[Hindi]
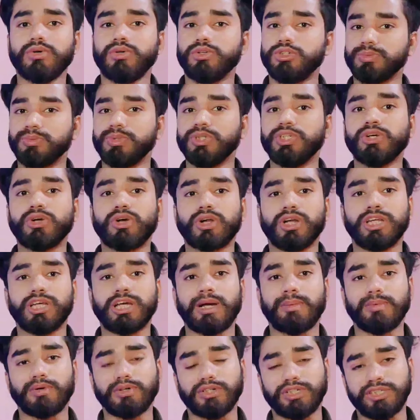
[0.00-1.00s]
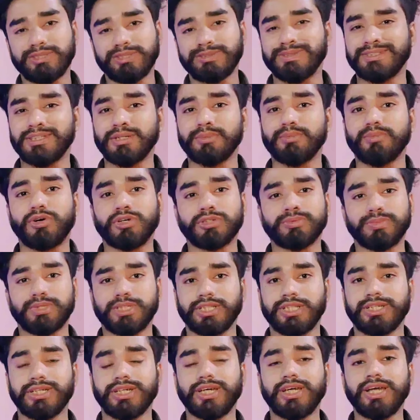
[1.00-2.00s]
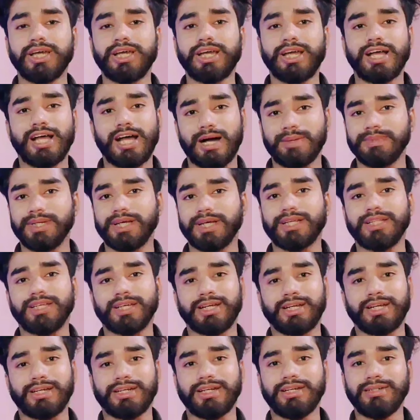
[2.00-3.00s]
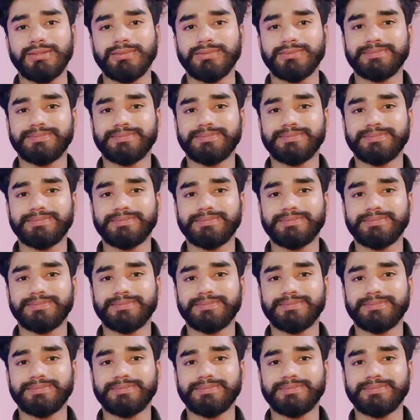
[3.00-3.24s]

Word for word: उस वीडियो का लिंक हम लोग डिस्क्रिप्शन बॉक्स में दे देंगे आप जाकर देख लेना